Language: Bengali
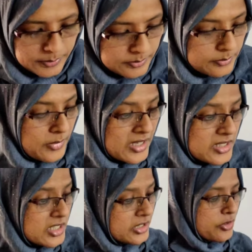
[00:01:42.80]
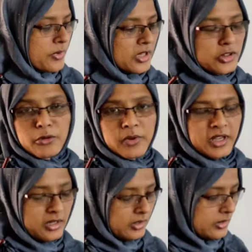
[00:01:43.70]
মানচিত্রর মাধ্যমে
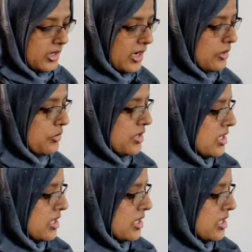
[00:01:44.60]
দেখানোর চেষ্টা